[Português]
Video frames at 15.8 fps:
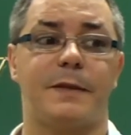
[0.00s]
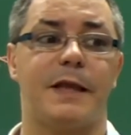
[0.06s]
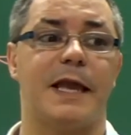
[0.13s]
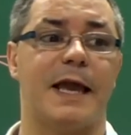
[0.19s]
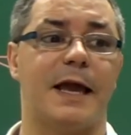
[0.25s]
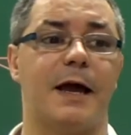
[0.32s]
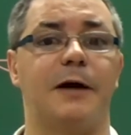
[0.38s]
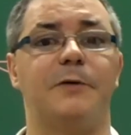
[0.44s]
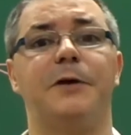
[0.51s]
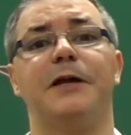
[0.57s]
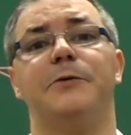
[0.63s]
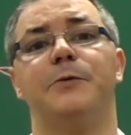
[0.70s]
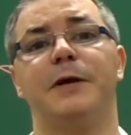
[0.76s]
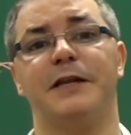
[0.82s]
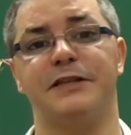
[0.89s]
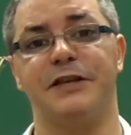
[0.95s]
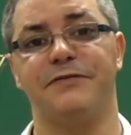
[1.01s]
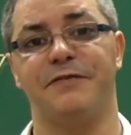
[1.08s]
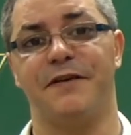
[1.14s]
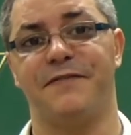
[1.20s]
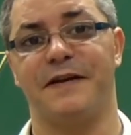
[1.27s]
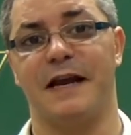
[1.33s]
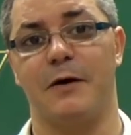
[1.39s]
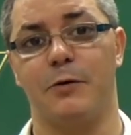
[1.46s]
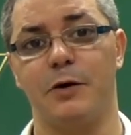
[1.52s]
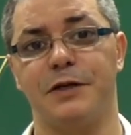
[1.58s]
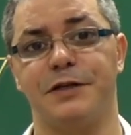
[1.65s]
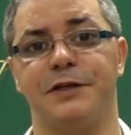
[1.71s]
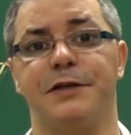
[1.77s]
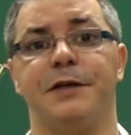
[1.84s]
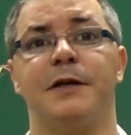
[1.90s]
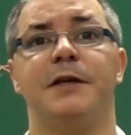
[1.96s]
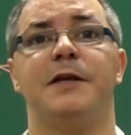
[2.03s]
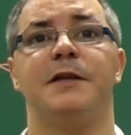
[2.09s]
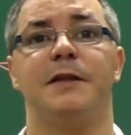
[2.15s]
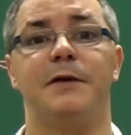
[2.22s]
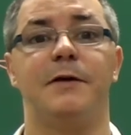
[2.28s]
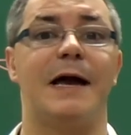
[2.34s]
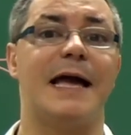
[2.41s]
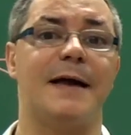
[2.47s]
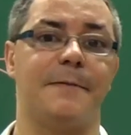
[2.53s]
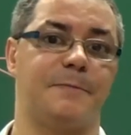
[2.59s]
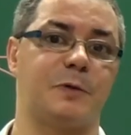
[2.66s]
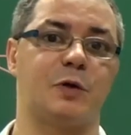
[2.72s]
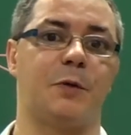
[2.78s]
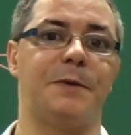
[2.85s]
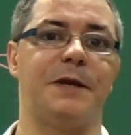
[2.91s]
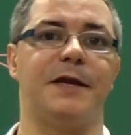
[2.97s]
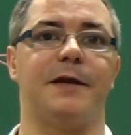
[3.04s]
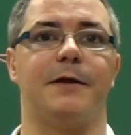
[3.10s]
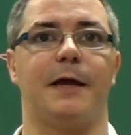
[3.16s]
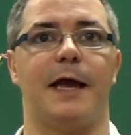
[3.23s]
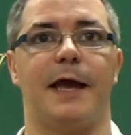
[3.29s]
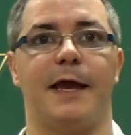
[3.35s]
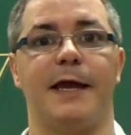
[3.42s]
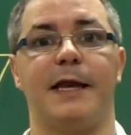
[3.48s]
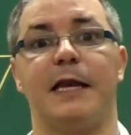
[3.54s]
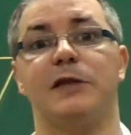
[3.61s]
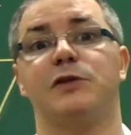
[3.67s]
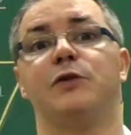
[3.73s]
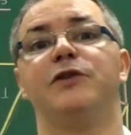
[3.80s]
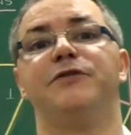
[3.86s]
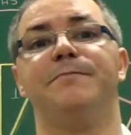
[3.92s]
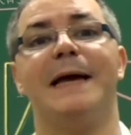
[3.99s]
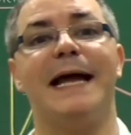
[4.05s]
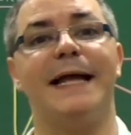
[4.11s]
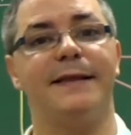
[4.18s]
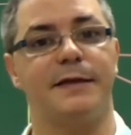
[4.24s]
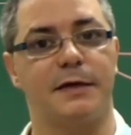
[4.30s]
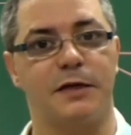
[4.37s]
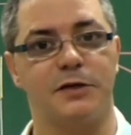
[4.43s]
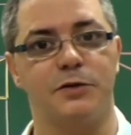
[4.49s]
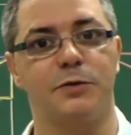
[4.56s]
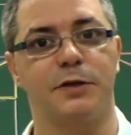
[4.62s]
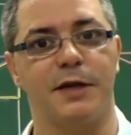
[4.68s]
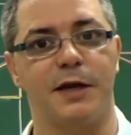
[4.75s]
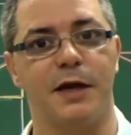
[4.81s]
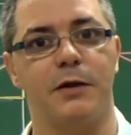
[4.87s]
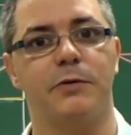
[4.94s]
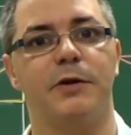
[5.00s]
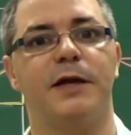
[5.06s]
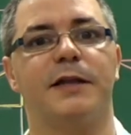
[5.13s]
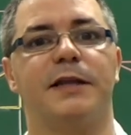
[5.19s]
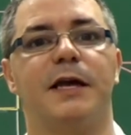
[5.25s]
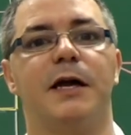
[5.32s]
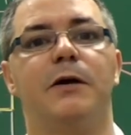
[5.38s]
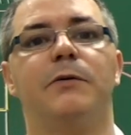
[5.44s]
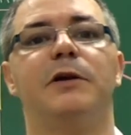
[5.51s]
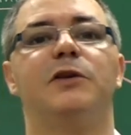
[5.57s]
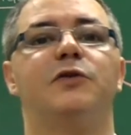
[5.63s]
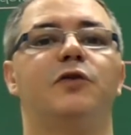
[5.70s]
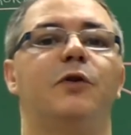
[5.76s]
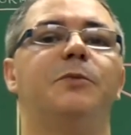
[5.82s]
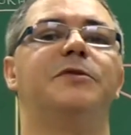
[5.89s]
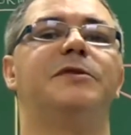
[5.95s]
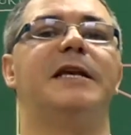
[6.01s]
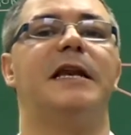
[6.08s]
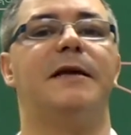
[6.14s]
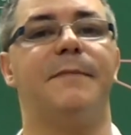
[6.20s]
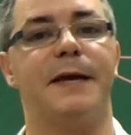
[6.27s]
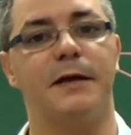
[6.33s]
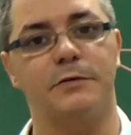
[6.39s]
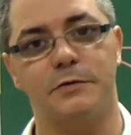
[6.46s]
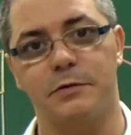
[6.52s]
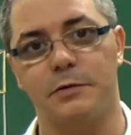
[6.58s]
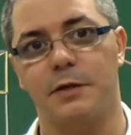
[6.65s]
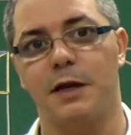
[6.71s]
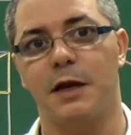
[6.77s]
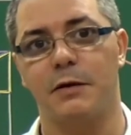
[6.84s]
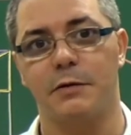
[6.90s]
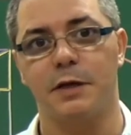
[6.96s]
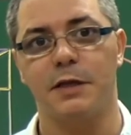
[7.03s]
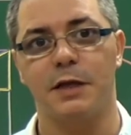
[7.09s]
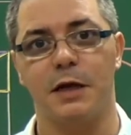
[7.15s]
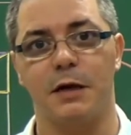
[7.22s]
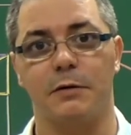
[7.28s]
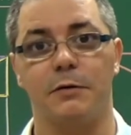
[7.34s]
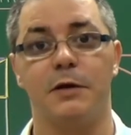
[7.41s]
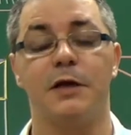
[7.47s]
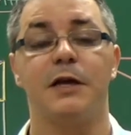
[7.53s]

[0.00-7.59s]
é, o que a gente vai falar hoje não é sobre é, relações métricas no triângulo retângulo e sobre os elementos do triângulo retângulo.